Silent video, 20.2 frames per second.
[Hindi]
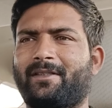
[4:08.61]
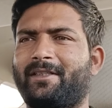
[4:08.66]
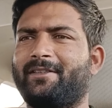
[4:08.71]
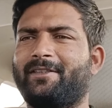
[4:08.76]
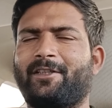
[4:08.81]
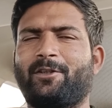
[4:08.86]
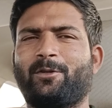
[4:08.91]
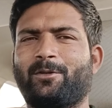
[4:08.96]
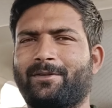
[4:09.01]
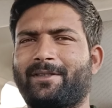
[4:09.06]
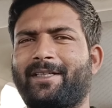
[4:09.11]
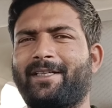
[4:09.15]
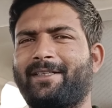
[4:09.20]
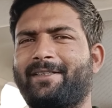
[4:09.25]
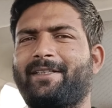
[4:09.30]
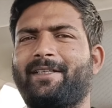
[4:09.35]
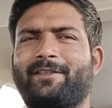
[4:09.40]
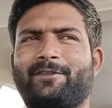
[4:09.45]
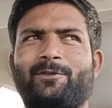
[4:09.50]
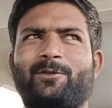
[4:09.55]
ऐसे ही होता
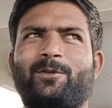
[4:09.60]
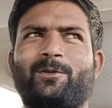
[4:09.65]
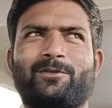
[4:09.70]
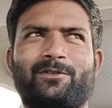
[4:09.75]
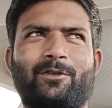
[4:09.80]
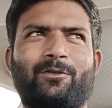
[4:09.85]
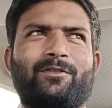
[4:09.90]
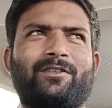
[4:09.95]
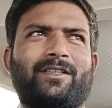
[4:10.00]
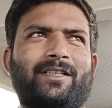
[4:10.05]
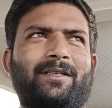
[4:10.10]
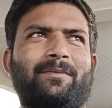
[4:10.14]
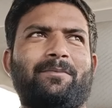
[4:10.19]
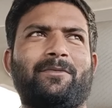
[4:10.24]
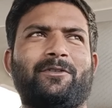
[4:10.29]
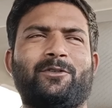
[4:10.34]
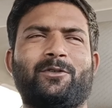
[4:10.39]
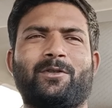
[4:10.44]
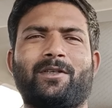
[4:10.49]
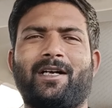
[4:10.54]
रहता है जो सऊदी अरब
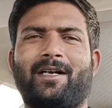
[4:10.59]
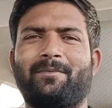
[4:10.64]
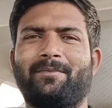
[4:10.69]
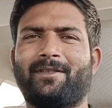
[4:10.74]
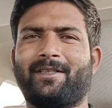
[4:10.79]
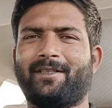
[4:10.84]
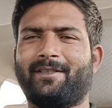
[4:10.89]
में जो काम